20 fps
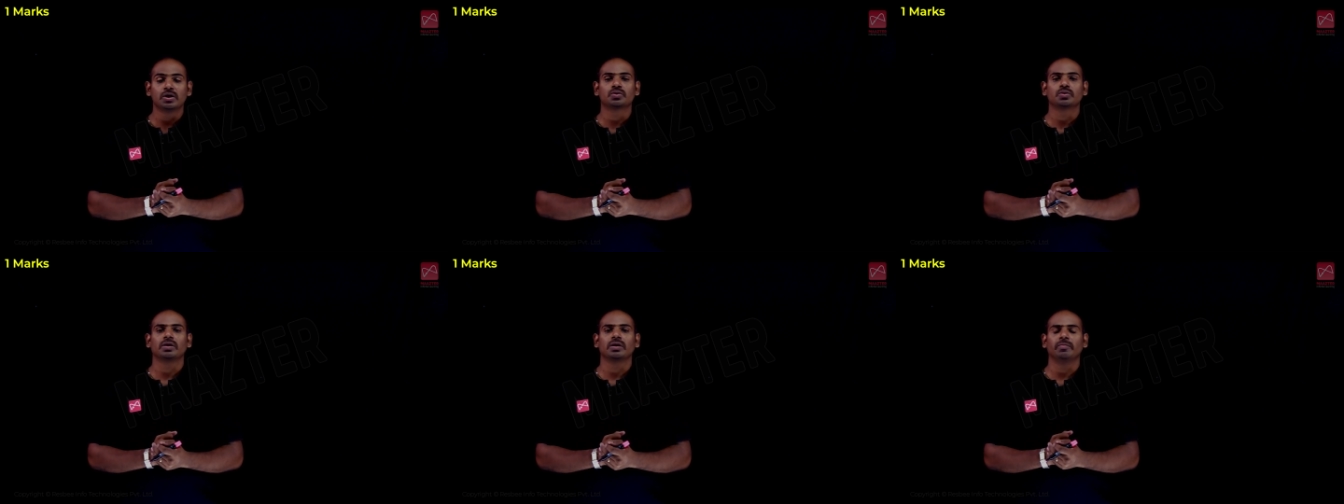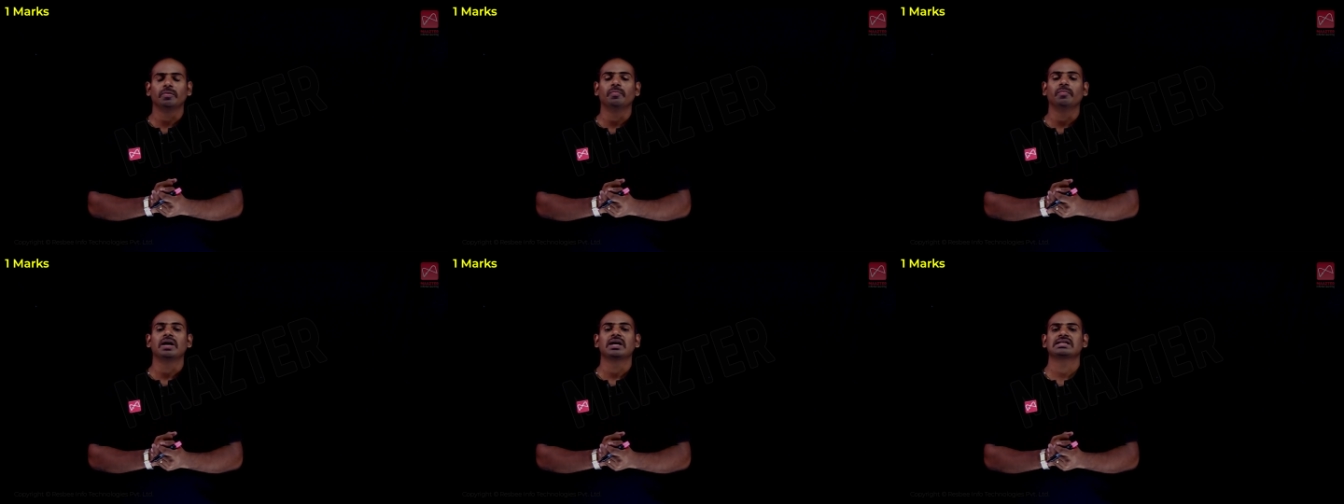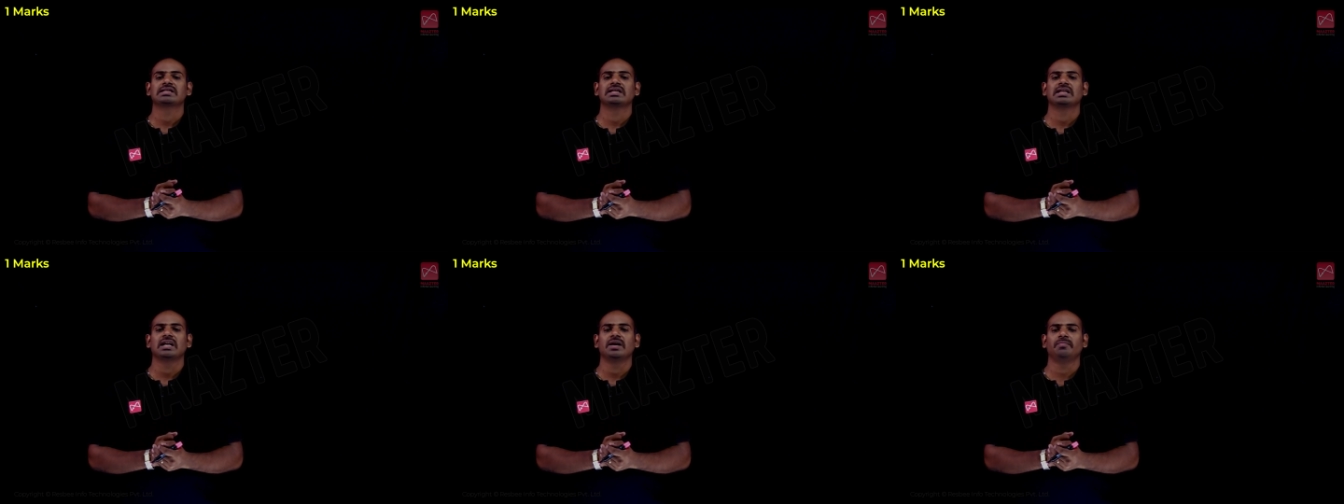ஸோ நம்ம
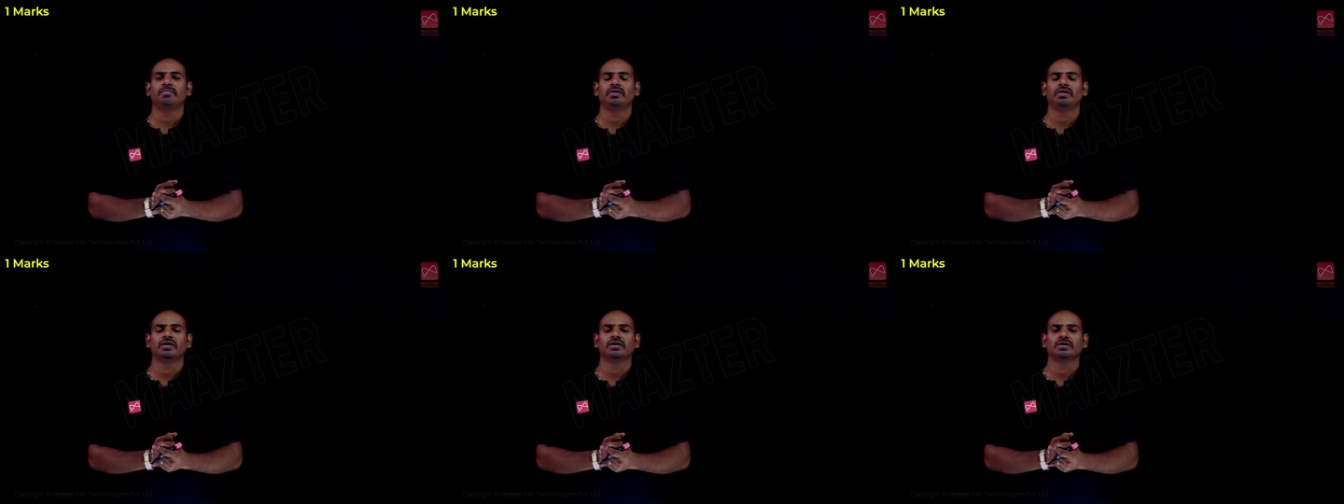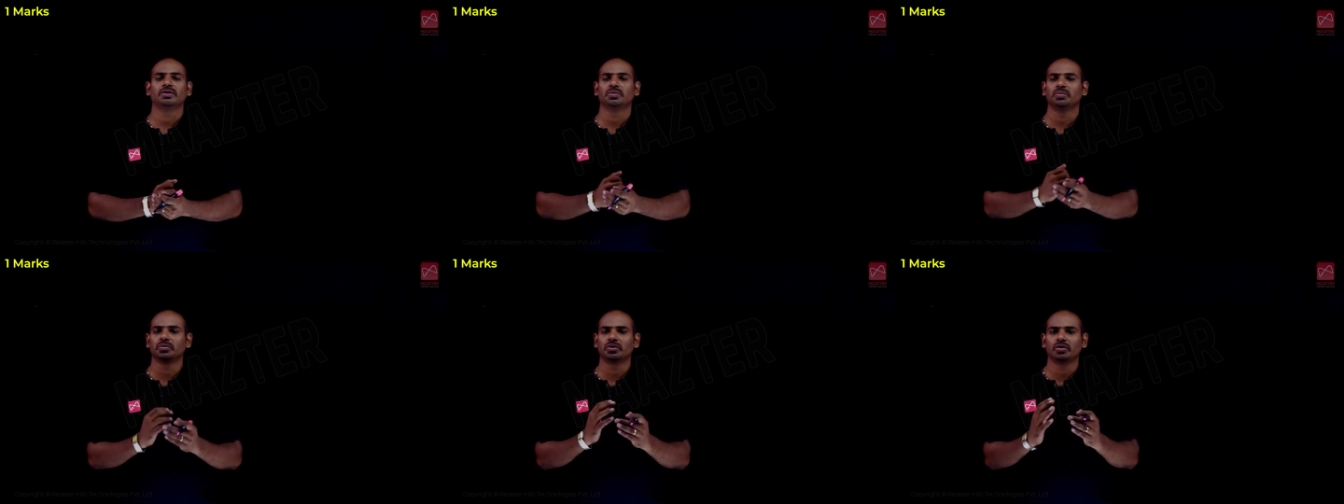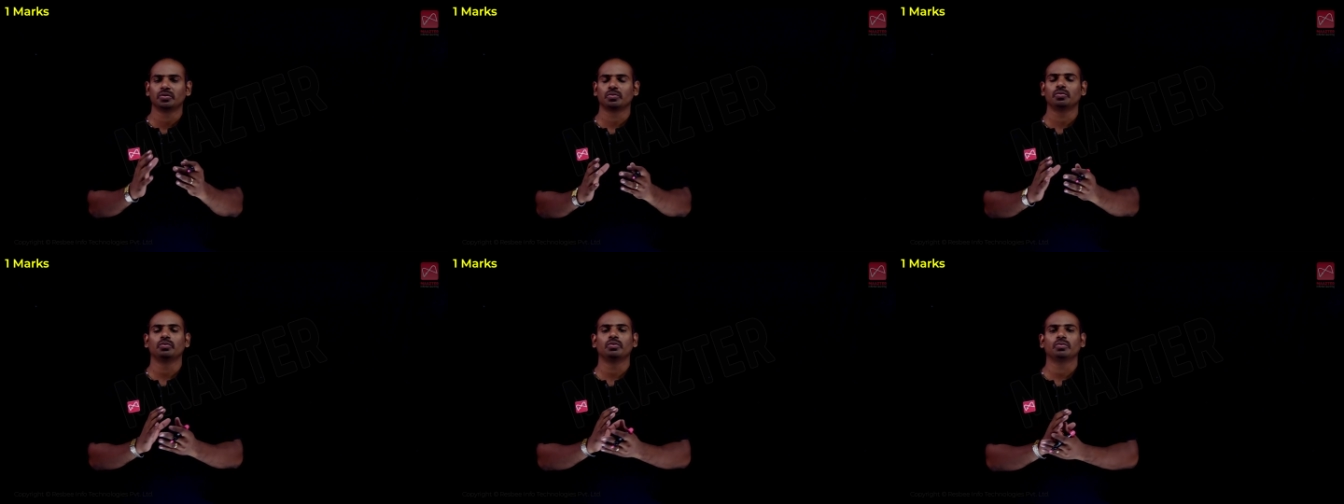மாஸ்டர் ஆப்பில் இருந்து
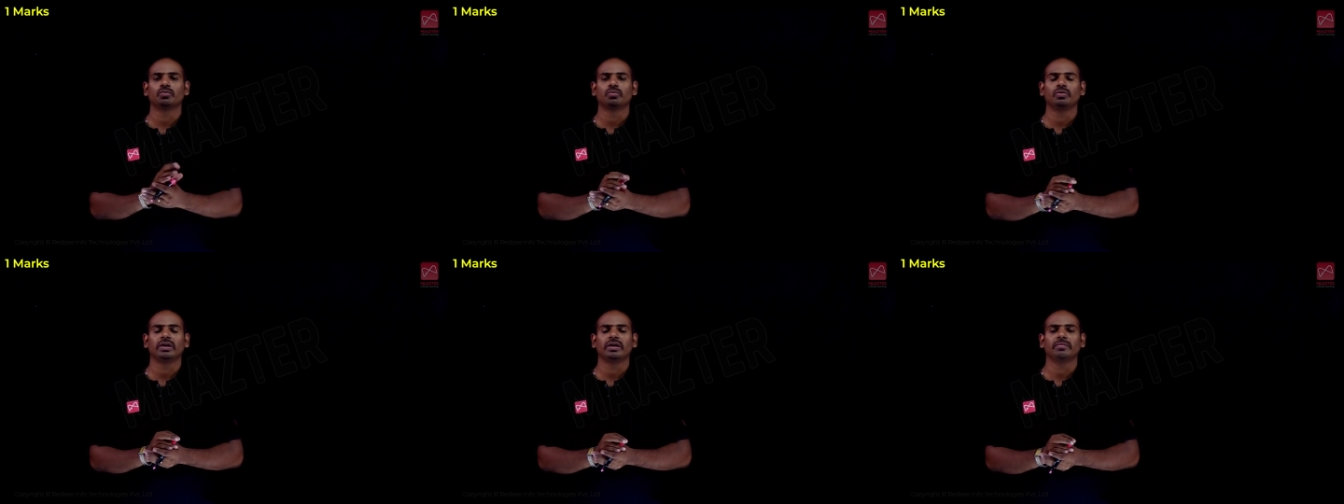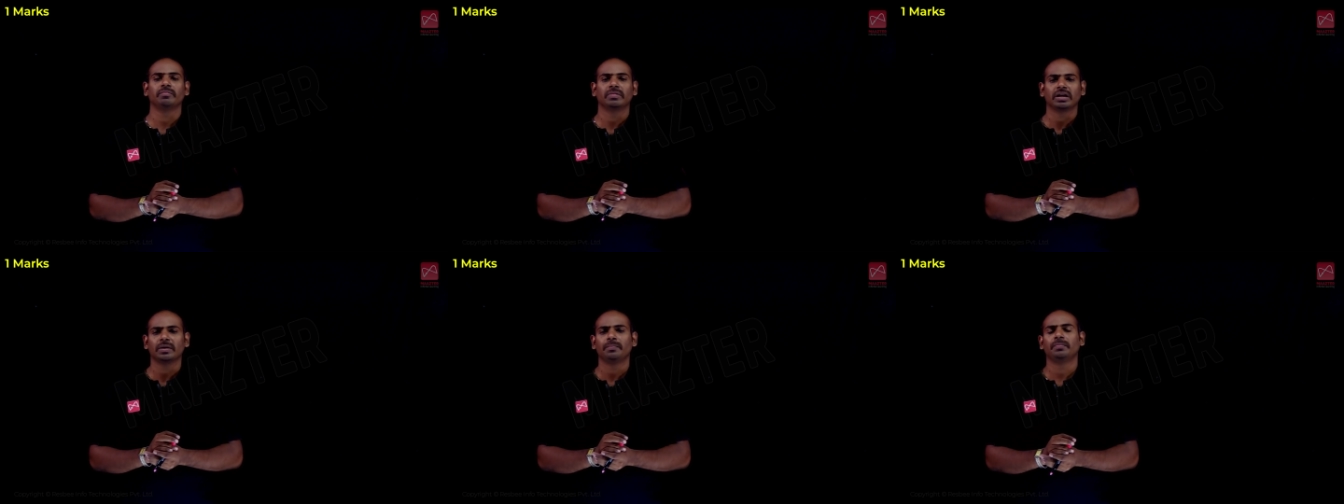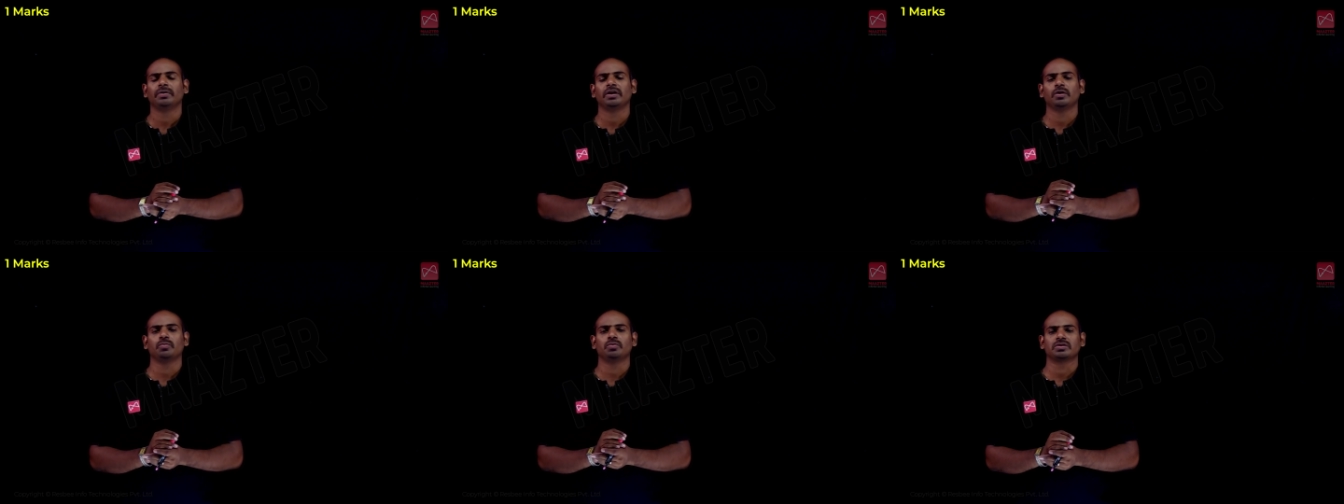உங்களுக்கு கொடுக்கக்கூடிய
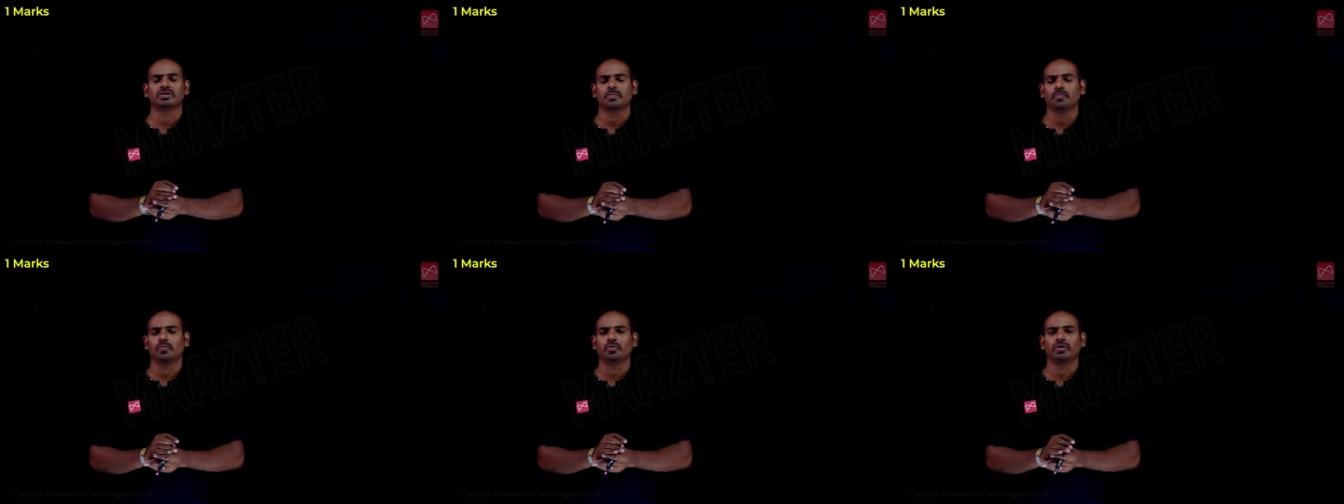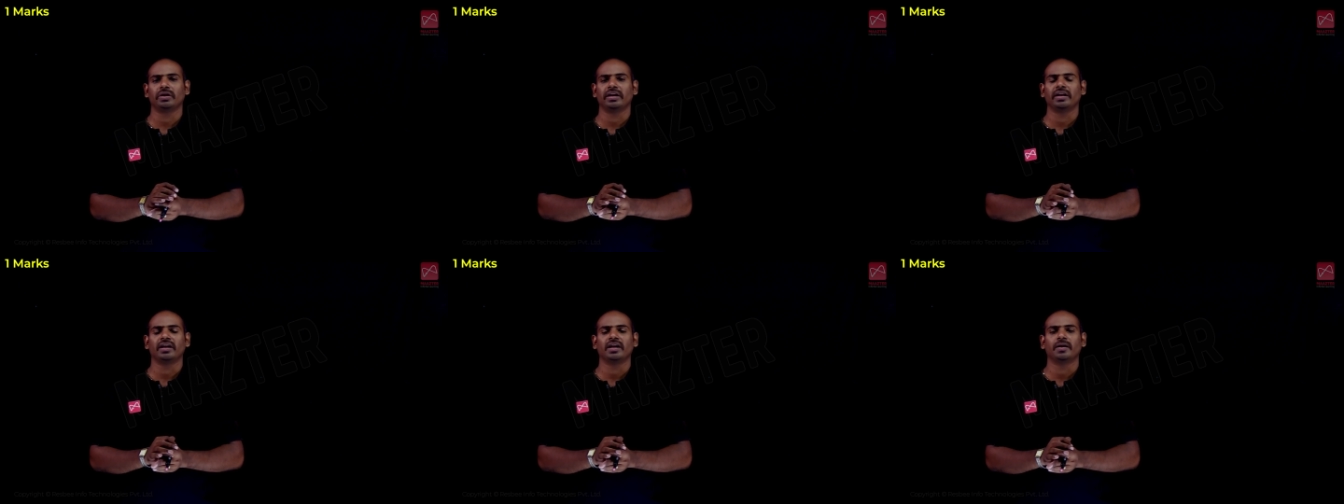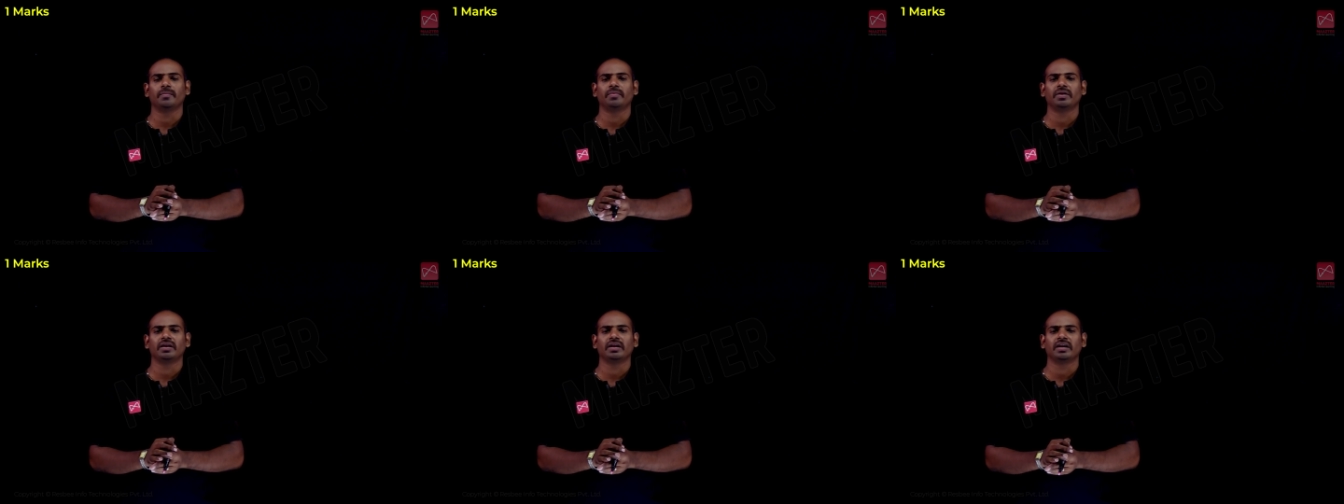மிகப்பெரிய ஒரு சப்போர்ட்
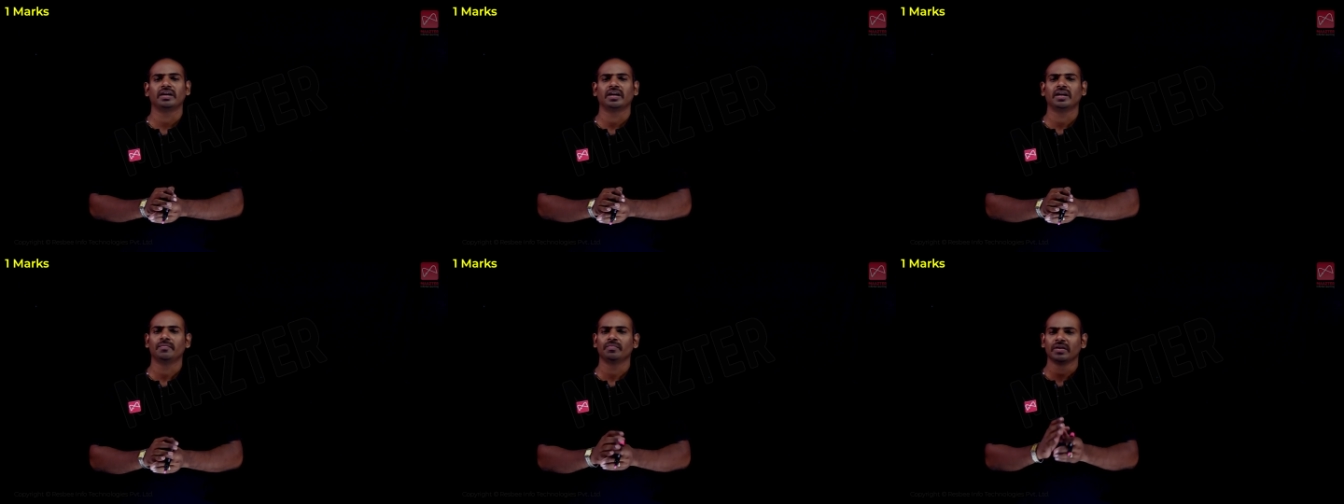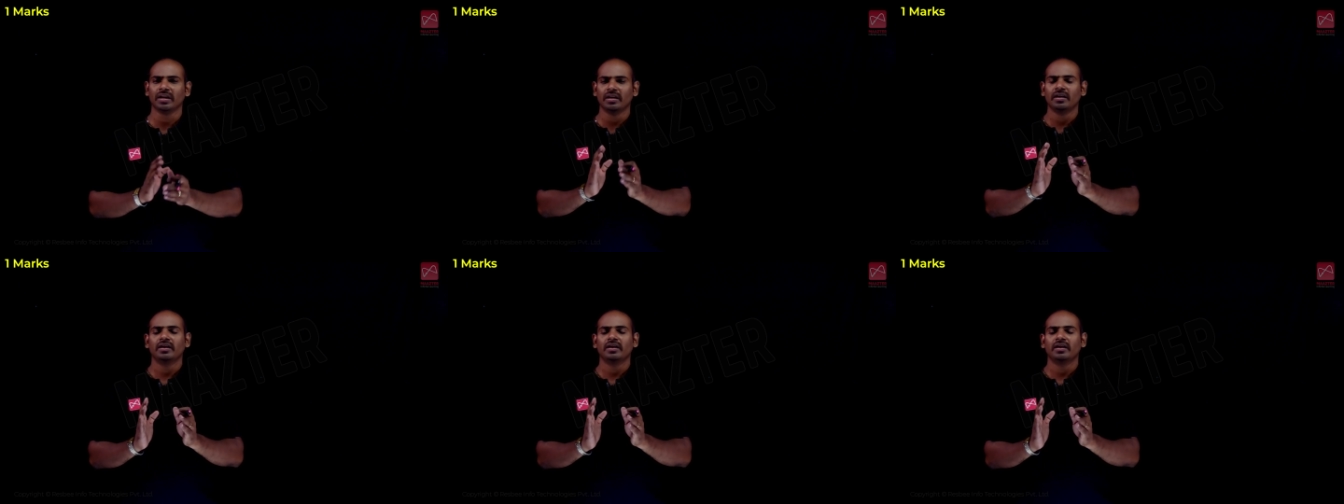என்ன அப்படின்னு கேட்டால்